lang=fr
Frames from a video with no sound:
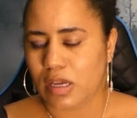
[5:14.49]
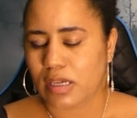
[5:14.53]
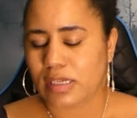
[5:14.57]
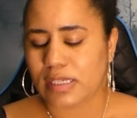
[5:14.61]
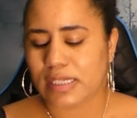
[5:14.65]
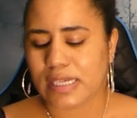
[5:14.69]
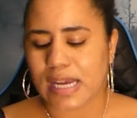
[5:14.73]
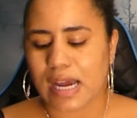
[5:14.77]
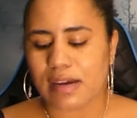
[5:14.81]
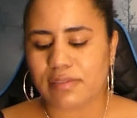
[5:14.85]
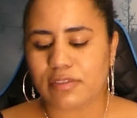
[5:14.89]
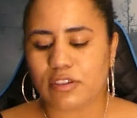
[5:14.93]

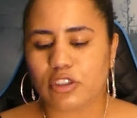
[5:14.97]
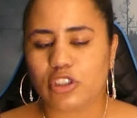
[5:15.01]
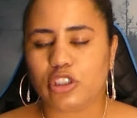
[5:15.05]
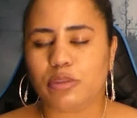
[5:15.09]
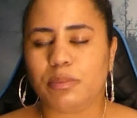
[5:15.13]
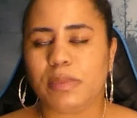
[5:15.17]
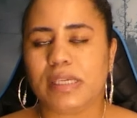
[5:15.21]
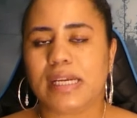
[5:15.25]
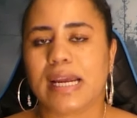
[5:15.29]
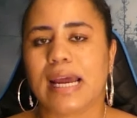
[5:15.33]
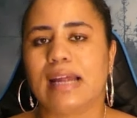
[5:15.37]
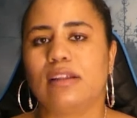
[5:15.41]
Si avant
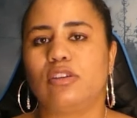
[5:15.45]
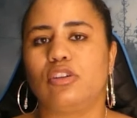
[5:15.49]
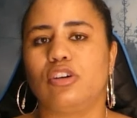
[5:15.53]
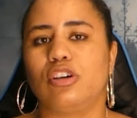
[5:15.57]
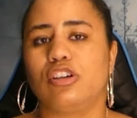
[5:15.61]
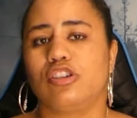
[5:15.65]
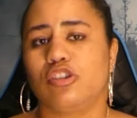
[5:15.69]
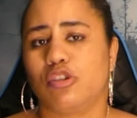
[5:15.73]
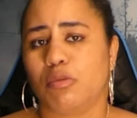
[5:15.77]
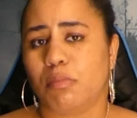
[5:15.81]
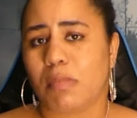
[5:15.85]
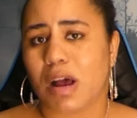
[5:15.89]

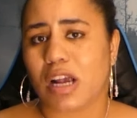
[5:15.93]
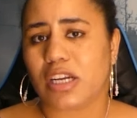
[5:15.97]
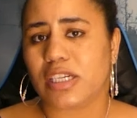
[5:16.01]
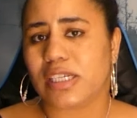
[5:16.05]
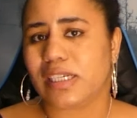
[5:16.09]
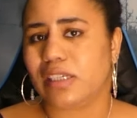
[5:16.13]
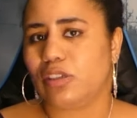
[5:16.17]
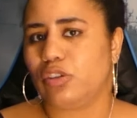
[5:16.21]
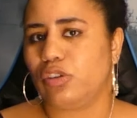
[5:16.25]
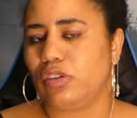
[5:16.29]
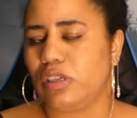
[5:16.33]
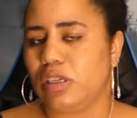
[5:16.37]
2014 le
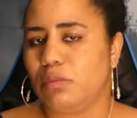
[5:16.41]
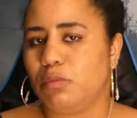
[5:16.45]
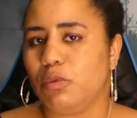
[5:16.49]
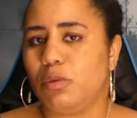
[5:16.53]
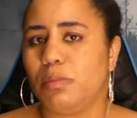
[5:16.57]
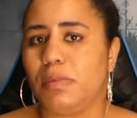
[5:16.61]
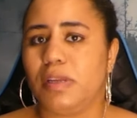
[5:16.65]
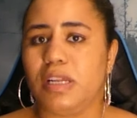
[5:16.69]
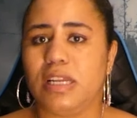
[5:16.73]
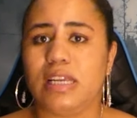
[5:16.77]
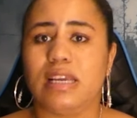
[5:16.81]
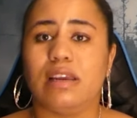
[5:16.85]
marché de
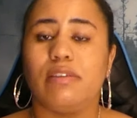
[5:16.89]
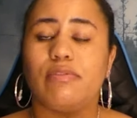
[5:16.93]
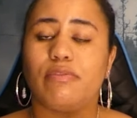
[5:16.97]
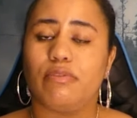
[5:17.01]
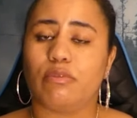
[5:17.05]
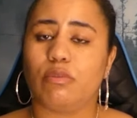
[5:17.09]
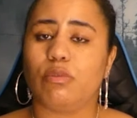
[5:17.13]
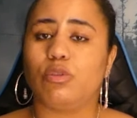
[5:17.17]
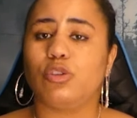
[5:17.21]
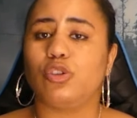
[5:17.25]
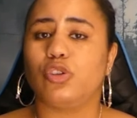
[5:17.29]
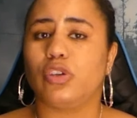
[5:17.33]
l'immobilier
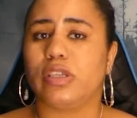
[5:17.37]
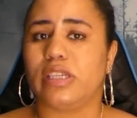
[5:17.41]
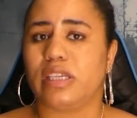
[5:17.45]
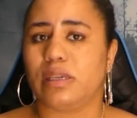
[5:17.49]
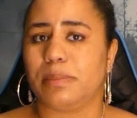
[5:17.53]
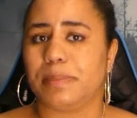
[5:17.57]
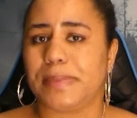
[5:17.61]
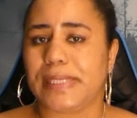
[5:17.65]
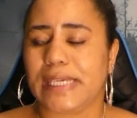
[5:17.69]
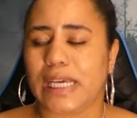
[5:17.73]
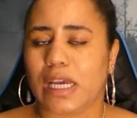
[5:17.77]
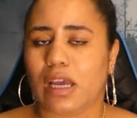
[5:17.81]
fonctionnait
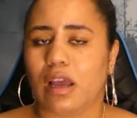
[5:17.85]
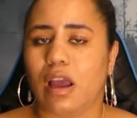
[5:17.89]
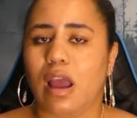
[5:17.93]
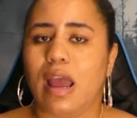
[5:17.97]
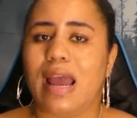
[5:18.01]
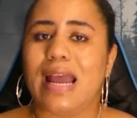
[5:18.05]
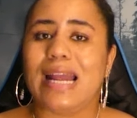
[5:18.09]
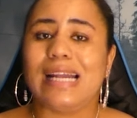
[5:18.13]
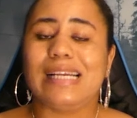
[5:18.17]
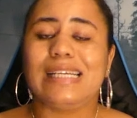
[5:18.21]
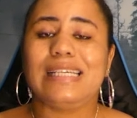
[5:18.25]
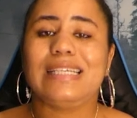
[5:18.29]
bien,
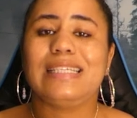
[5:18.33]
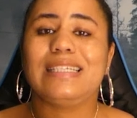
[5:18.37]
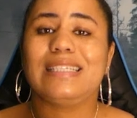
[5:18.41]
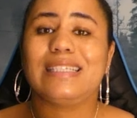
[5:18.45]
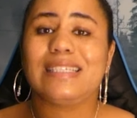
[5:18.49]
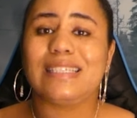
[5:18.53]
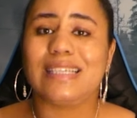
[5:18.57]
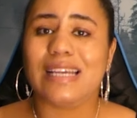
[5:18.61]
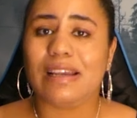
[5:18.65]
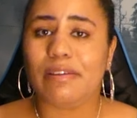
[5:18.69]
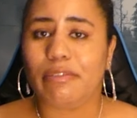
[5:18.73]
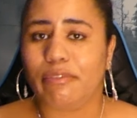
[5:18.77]
il
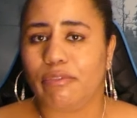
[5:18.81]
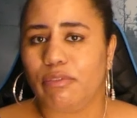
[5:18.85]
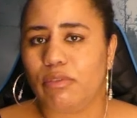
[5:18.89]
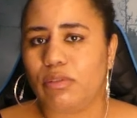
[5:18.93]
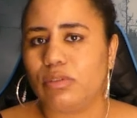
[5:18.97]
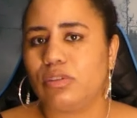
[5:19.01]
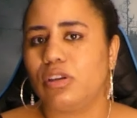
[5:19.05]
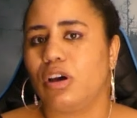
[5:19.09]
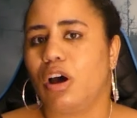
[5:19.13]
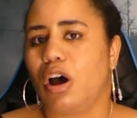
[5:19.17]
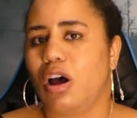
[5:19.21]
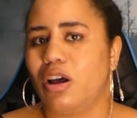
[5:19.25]

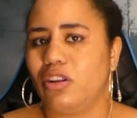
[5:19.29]
s'effondre